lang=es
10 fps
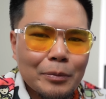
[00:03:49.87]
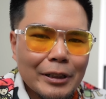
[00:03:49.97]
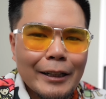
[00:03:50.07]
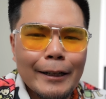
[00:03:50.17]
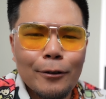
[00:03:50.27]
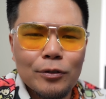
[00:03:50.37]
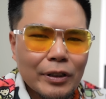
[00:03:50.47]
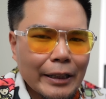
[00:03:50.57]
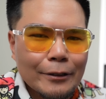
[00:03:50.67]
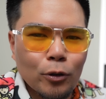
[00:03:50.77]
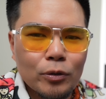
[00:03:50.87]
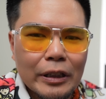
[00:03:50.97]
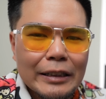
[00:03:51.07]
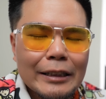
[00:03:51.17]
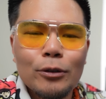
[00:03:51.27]
videos, creando
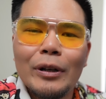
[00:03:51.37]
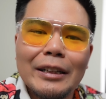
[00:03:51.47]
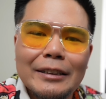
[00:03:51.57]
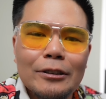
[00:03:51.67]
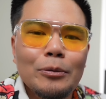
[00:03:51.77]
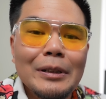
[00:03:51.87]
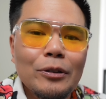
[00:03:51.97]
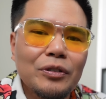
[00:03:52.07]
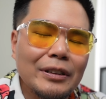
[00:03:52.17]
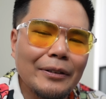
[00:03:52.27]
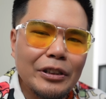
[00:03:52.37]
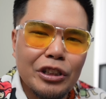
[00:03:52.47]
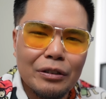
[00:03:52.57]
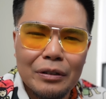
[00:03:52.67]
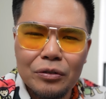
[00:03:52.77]
contenido, editando videos en
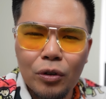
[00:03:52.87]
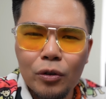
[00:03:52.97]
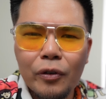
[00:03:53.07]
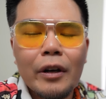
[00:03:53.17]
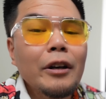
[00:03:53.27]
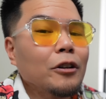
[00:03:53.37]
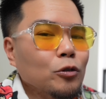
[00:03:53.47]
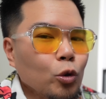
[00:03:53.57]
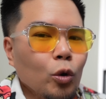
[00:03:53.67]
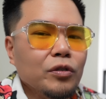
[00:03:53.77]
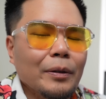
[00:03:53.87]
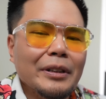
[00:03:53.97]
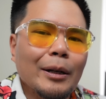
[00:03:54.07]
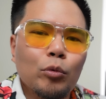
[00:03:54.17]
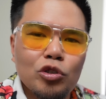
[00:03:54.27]
DaVinci Resolve. Todo se
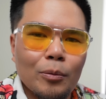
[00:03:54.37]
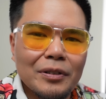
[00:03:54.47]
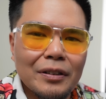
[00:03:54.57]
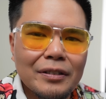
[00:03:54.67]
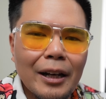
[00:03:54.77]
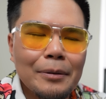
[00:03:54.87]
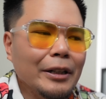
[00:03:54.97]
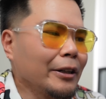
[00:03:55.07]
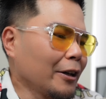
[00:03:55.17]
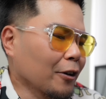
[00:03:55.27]
veía mucho más estable.